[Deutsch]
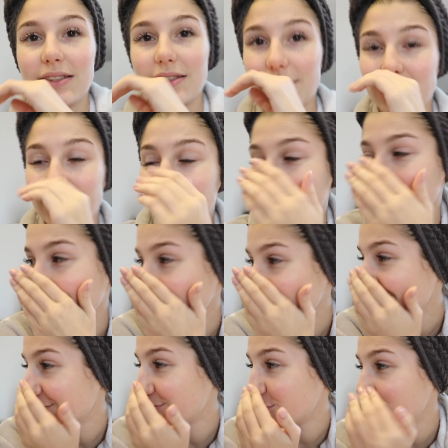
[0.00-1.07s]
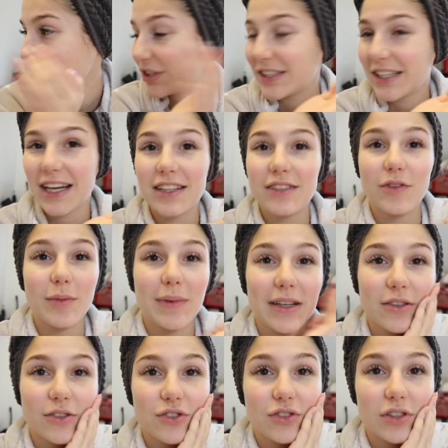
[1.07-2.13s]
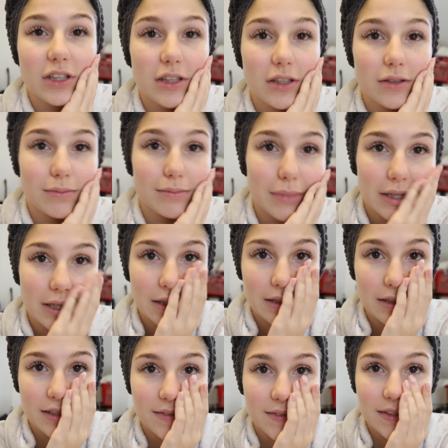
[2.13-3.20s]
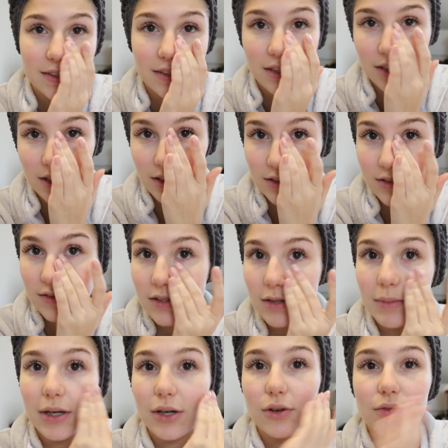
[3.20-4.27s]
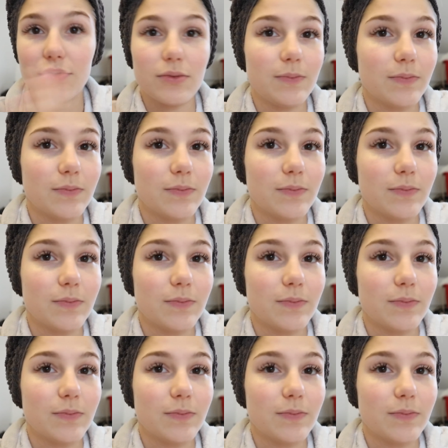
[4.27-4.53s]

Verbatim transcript: So, ich komme gerade aus der Dusche und ich dachte, wir machen noch schnell meinen Adventskalender zusammen auf.